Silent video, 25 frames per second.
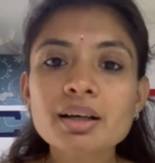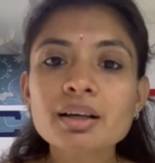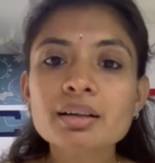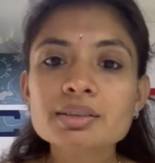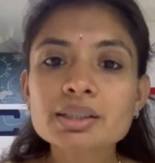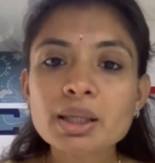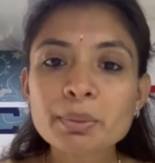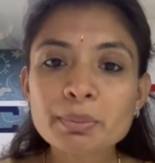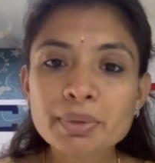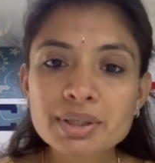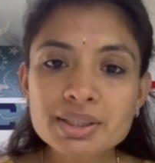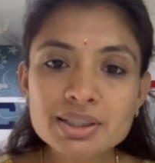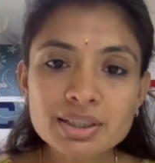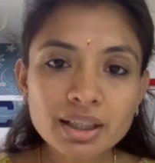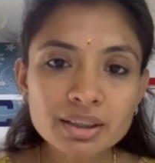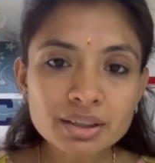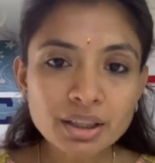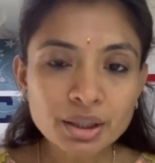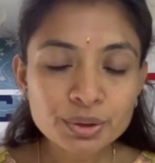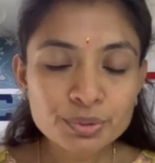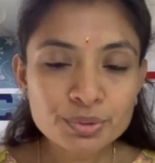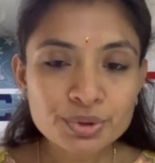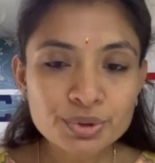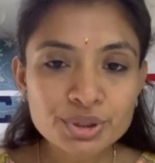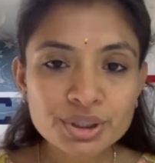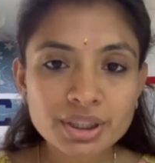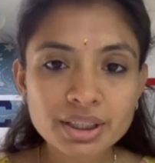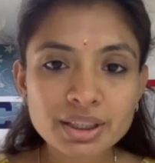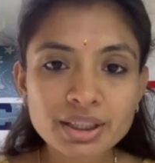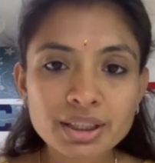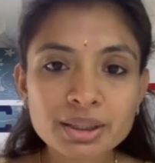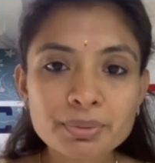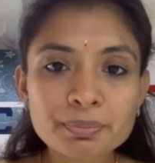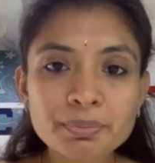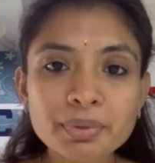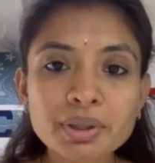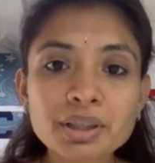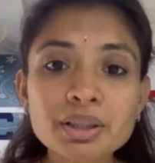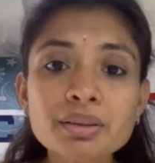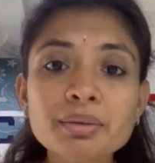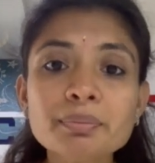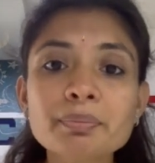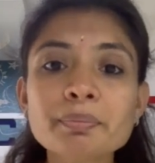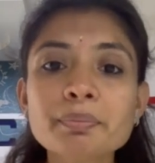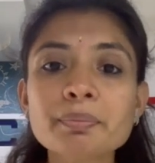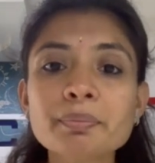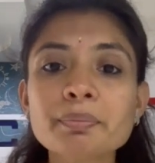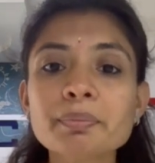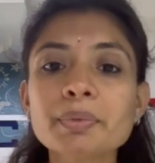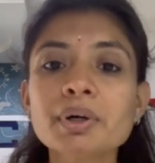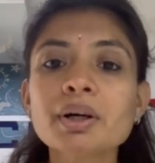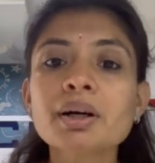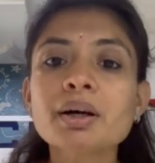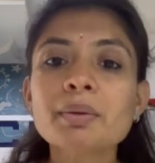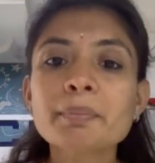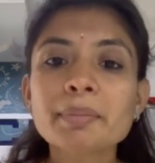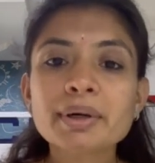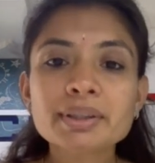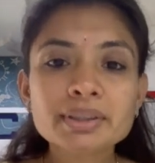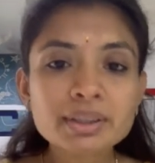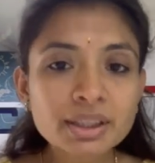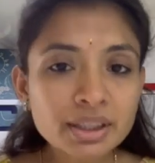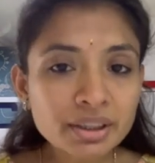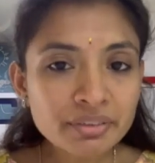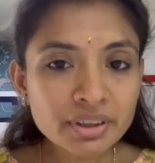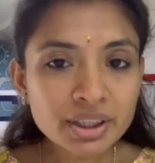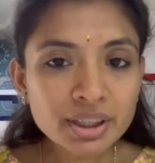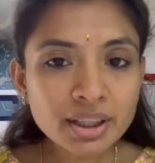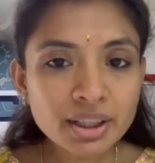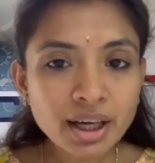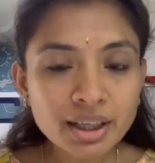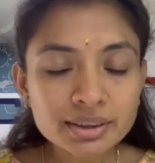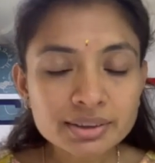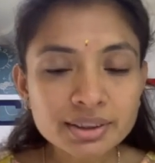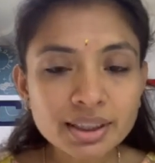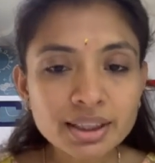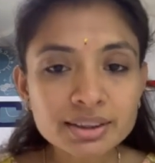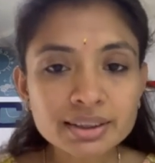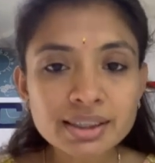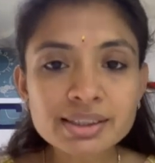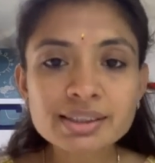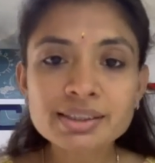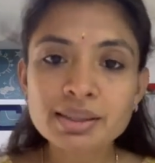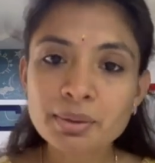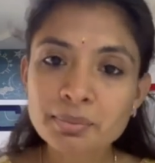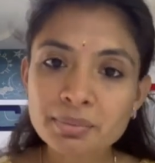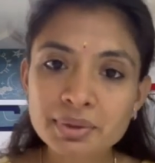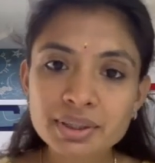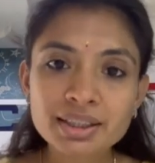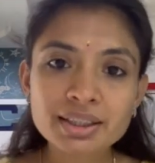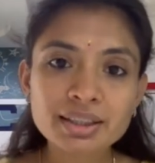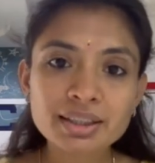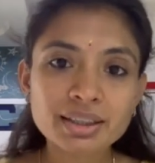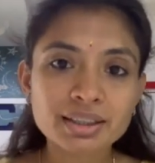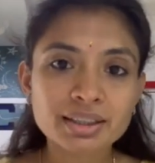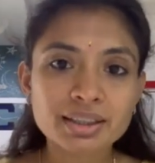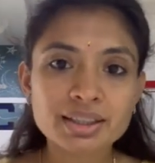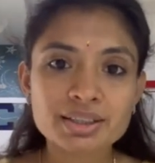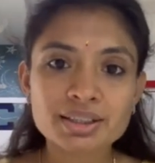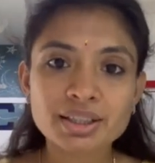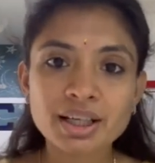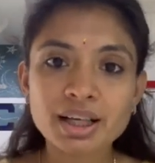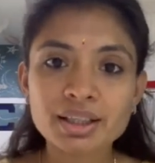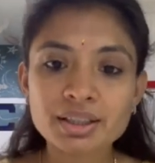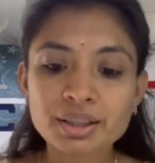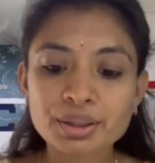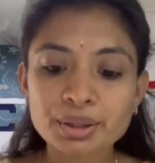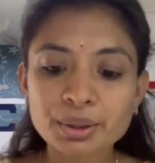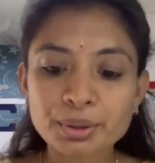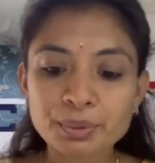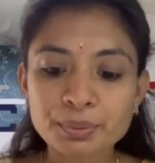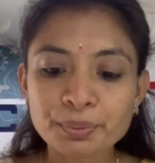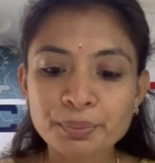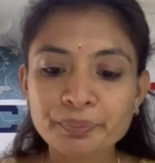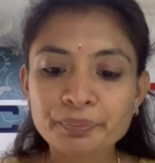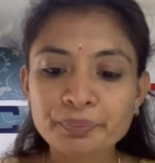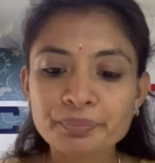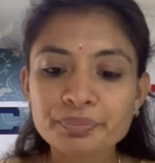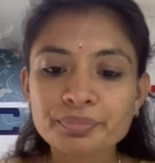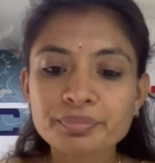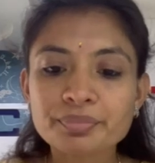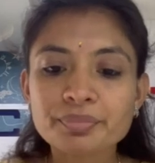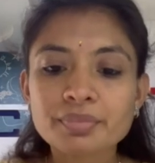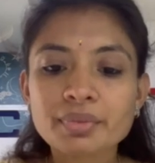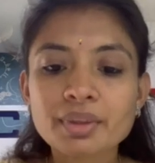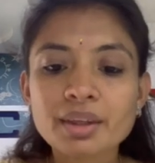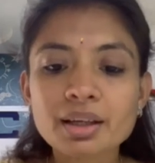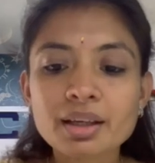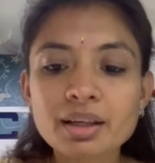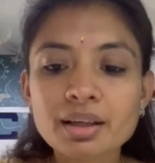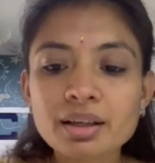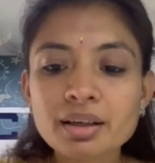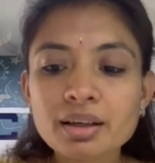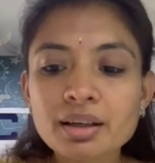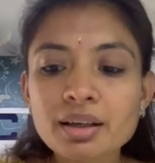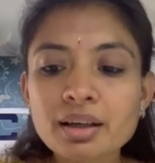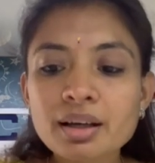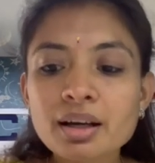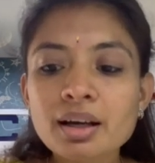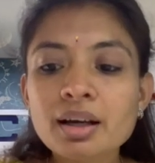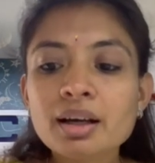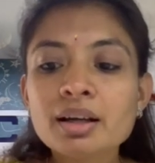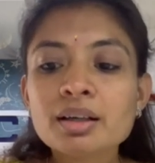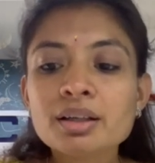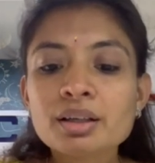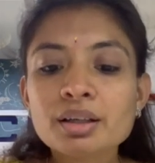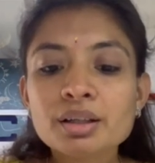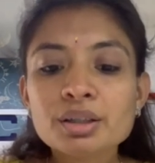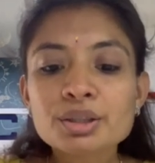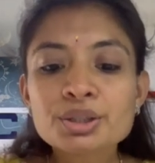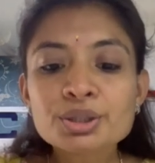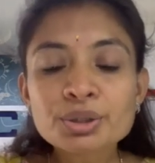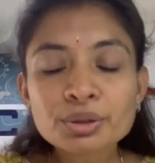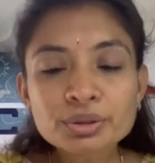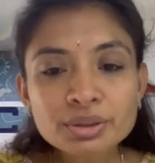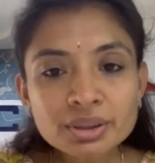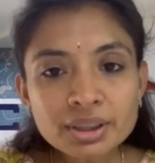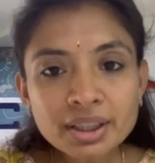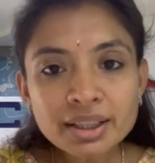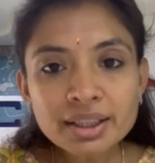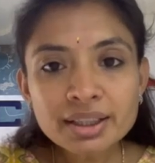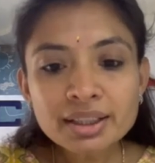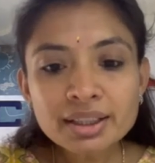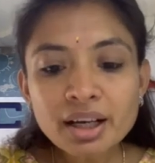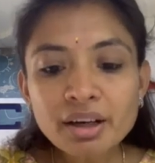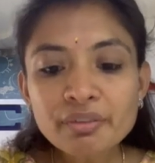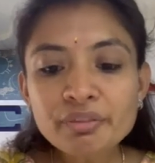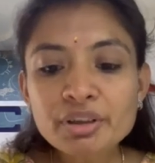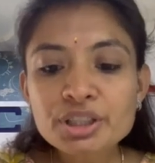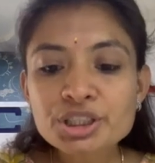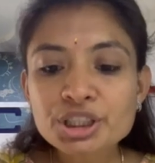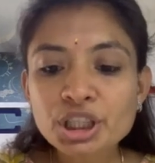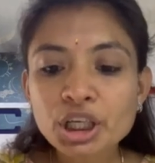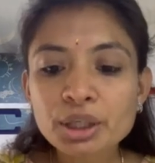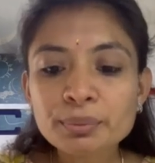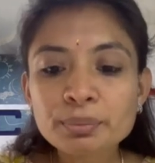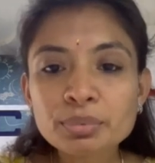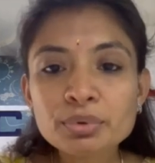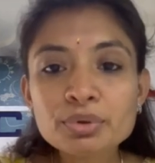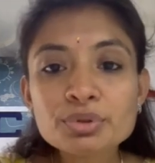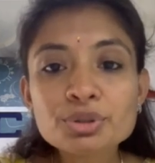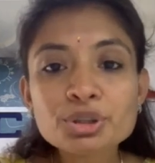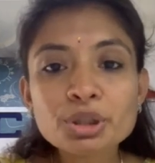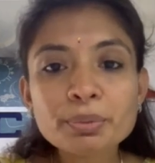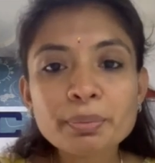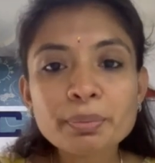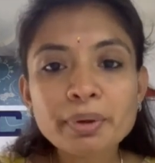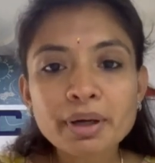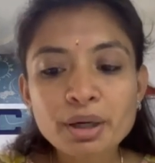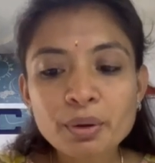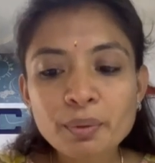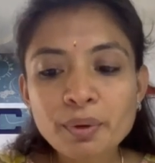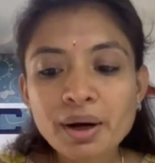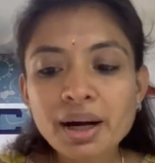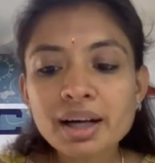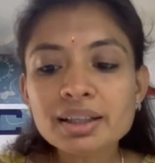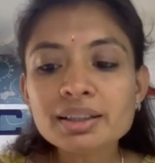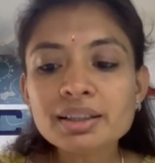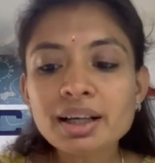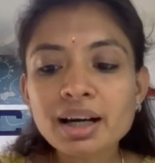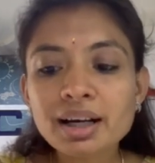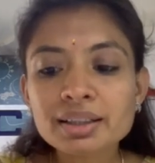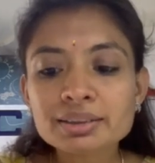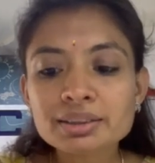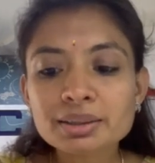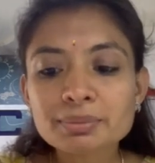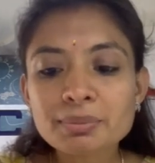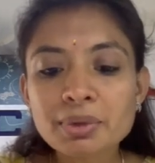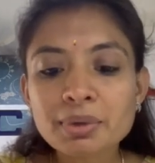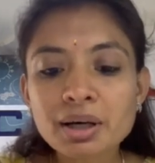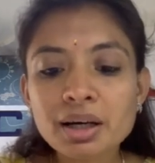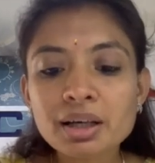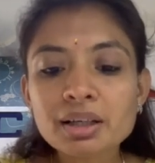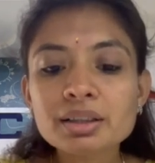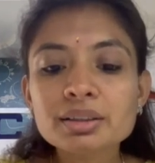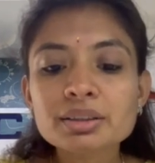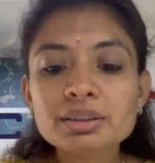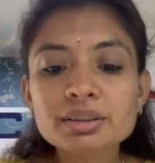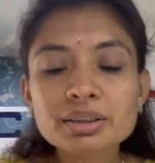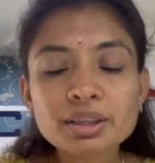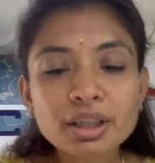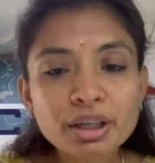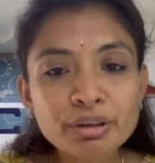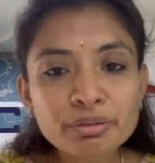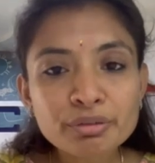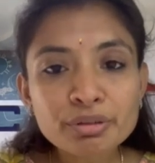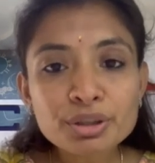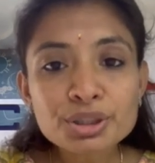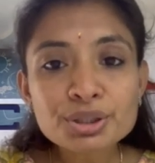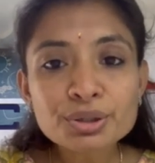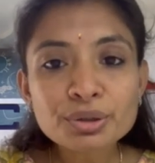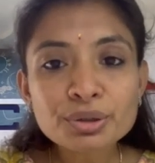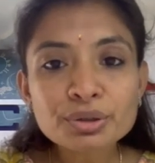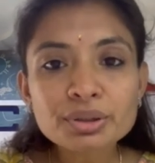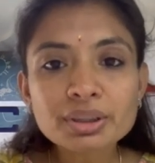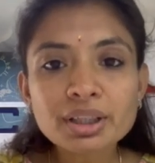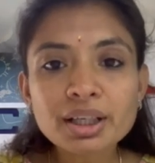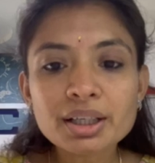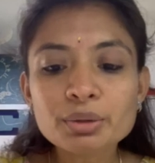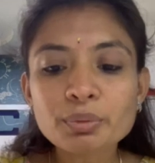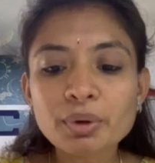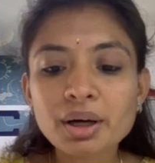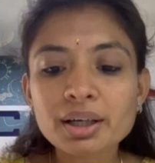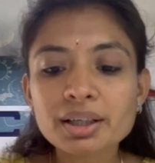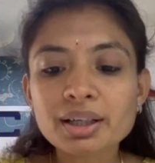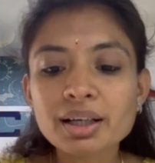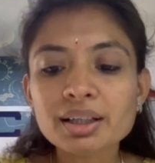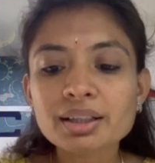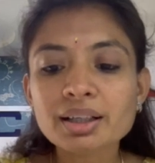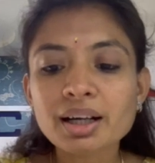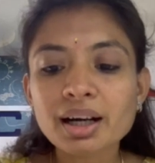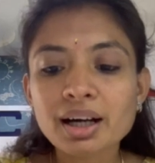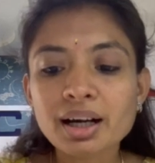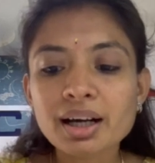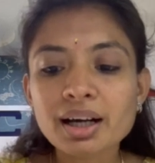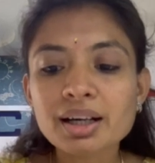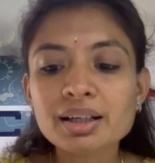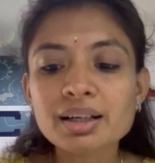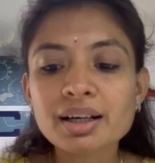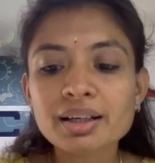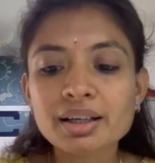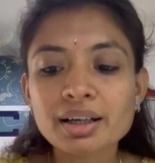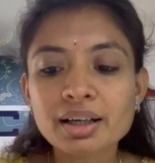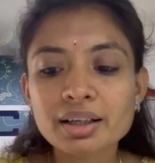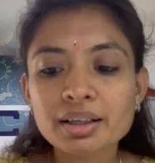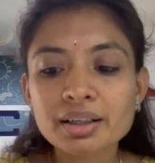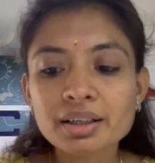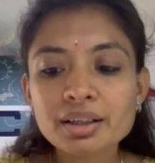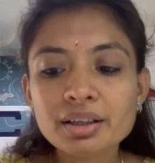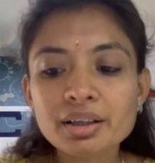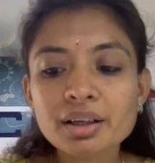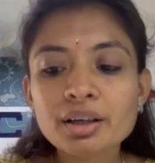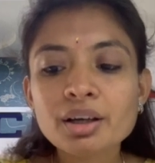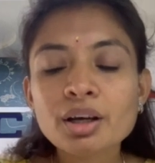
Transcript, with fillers: समयसार अनुशीलन पर पंद्रहवीं गाथा की समरी करने जा रही हूँ शुद्ध नय का विषय बुद्ध भगवान आत्मा द्रव्यश्रुत के द्वारा कहा गया है